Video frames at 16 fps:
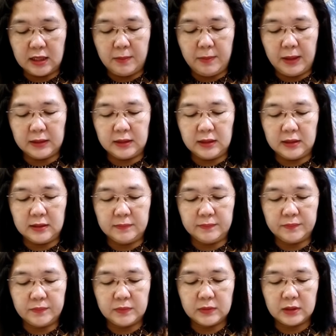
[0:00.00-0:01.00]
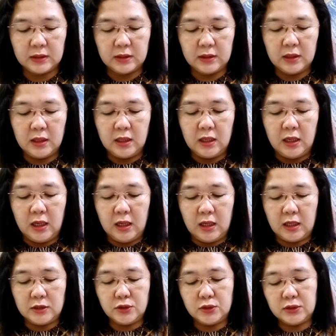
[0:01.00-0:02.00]
secara batin.
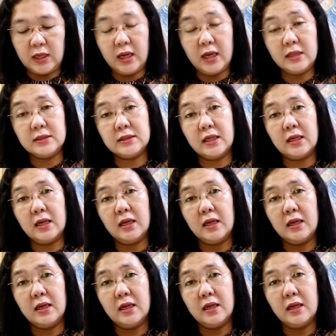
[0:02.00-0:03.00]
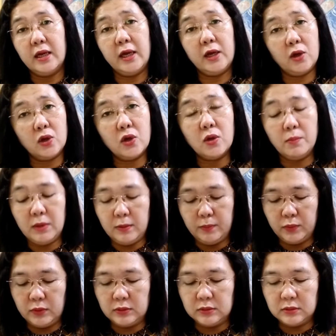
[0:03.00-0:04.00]
Kesusahan secara ekonomi
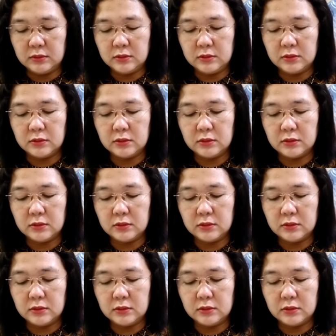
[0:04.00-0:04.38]
pun